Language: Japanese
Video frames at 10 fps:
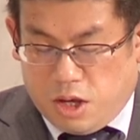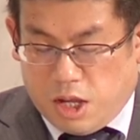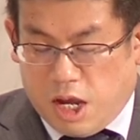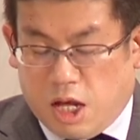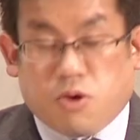
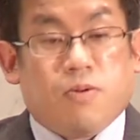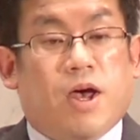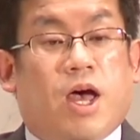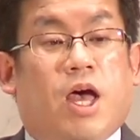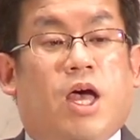大学
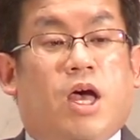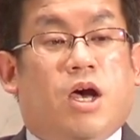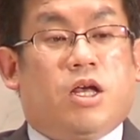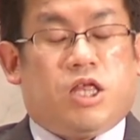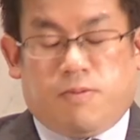は
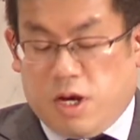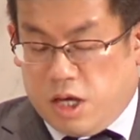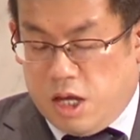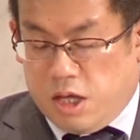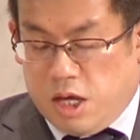千葉
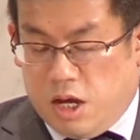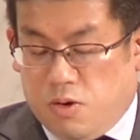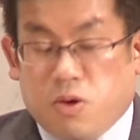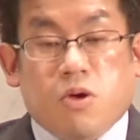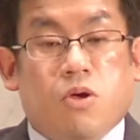県にあ
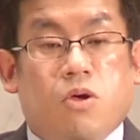る